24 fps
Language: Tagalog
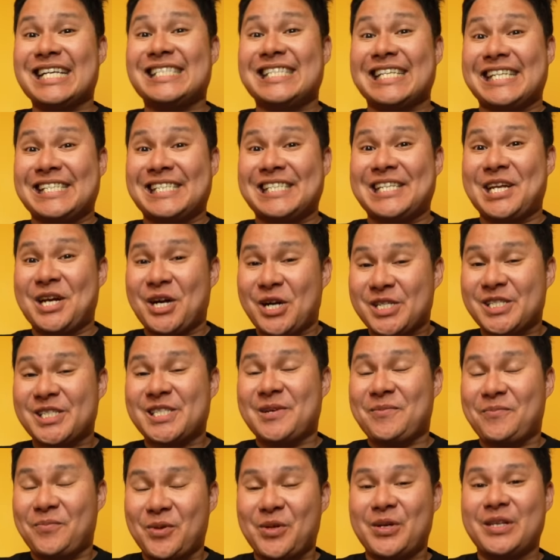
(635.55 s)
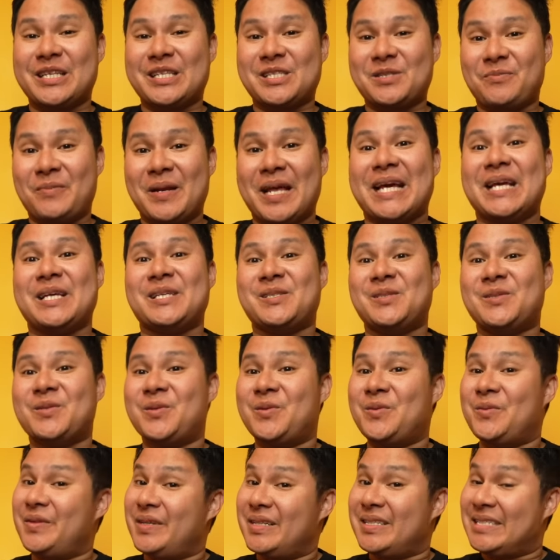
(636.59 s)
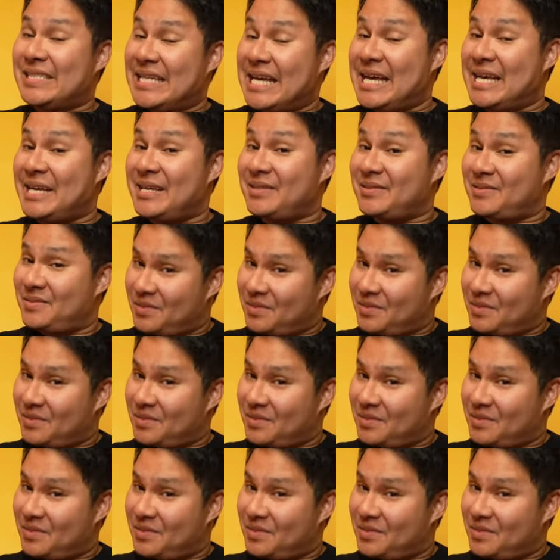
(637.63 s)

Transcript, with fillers: 60Hz lang po yung display. So it's saying